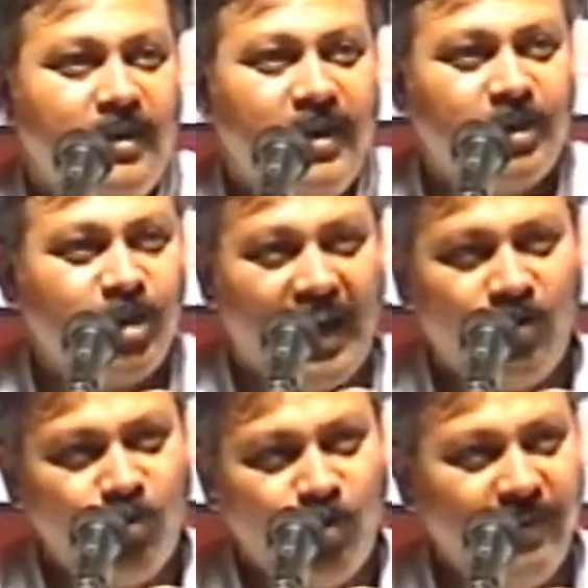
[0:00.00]
ये
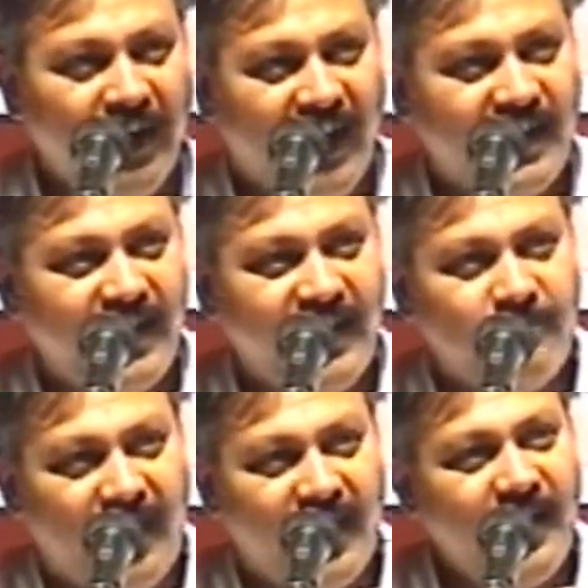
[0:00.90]
चारों को मिलाकर एक
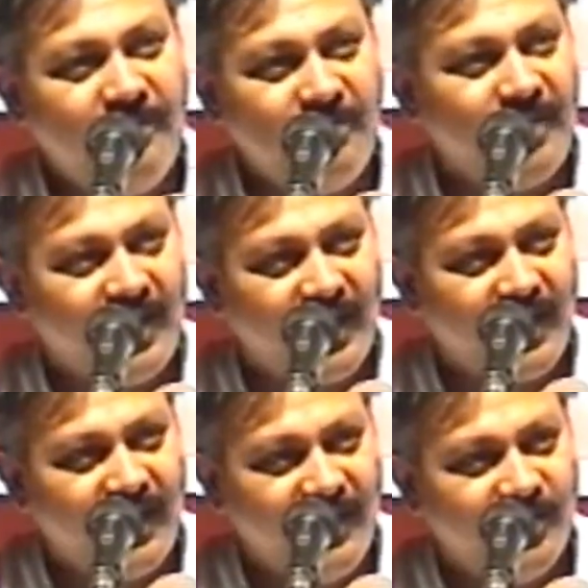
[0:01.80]
बाटली में भर के
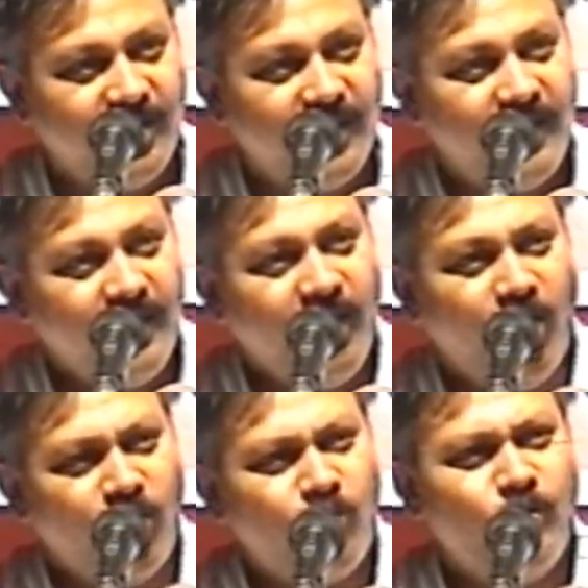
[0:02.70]
रख
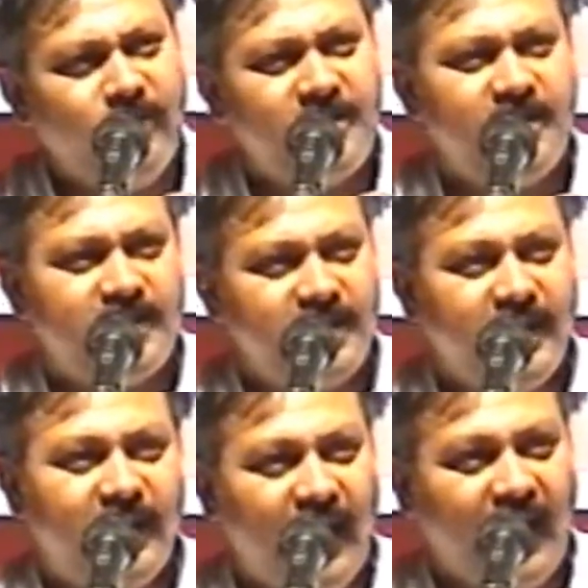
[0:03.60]
लीजिए और खूब अच्छे से
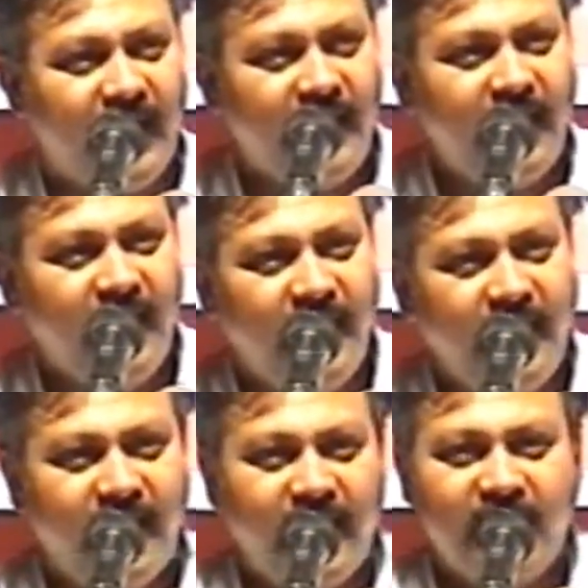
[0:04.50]
हिलाकर
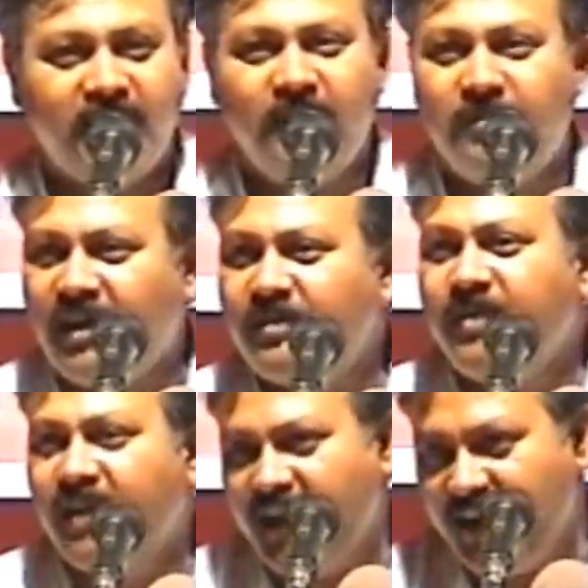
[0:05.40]
एक एक थेम आंख
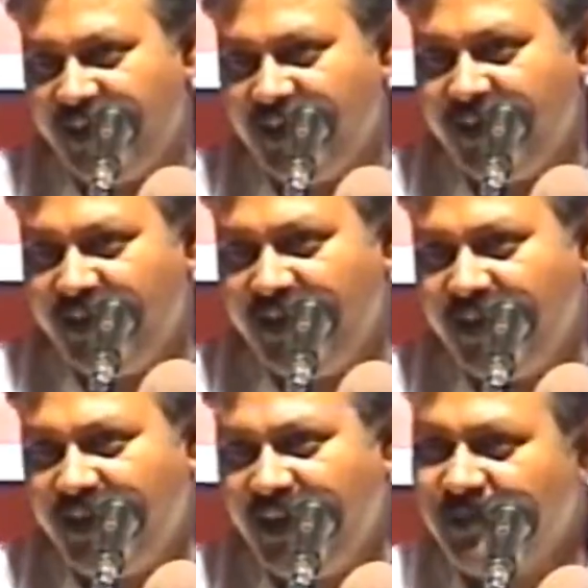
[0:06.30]
में
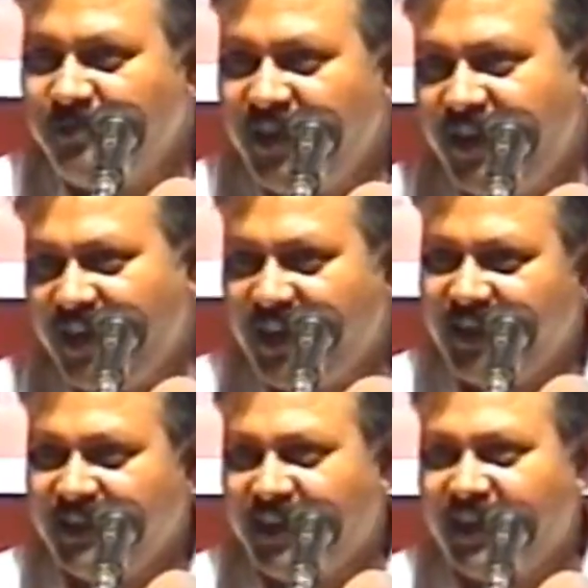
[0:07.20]
डालिए एक महीने
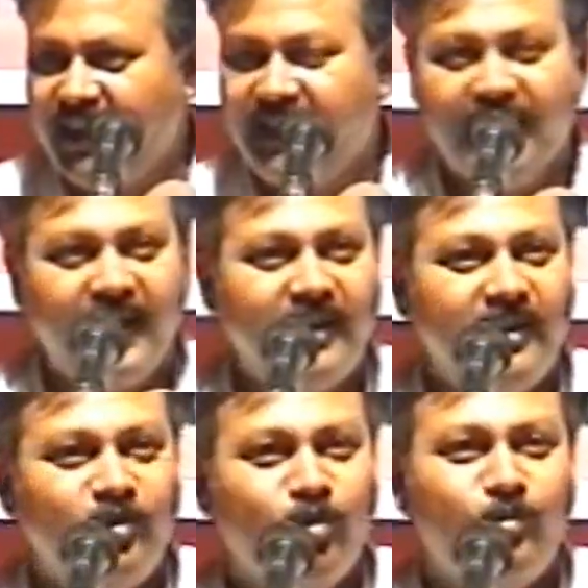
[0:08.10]
लगातार डाल दिया
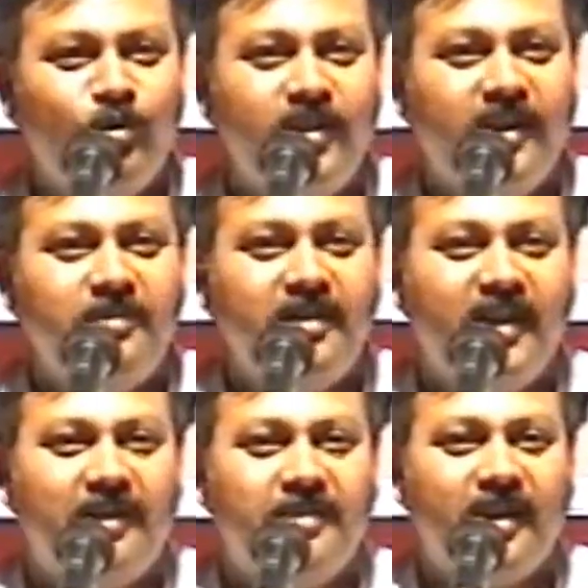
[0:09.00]
तो मोतियाबिंद
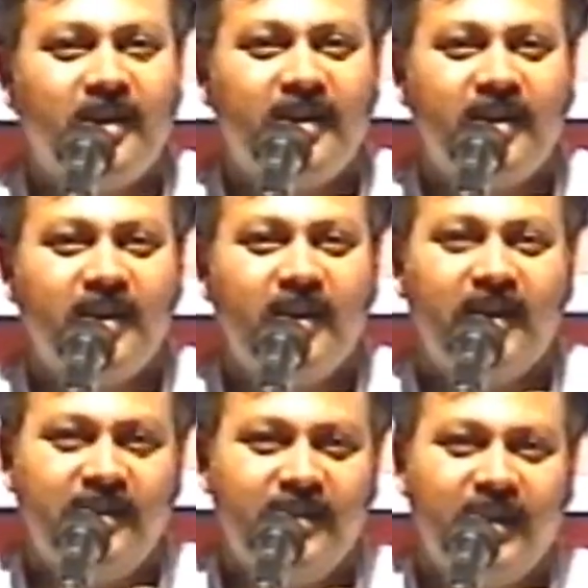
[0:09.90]
आपका कट के
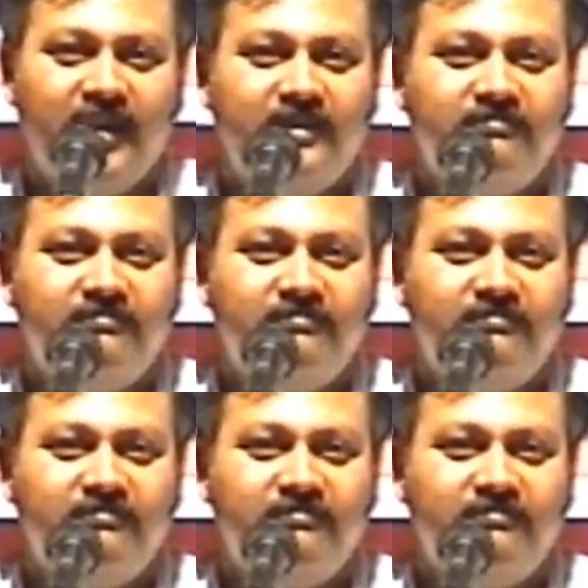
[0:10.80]
निकल जाएगा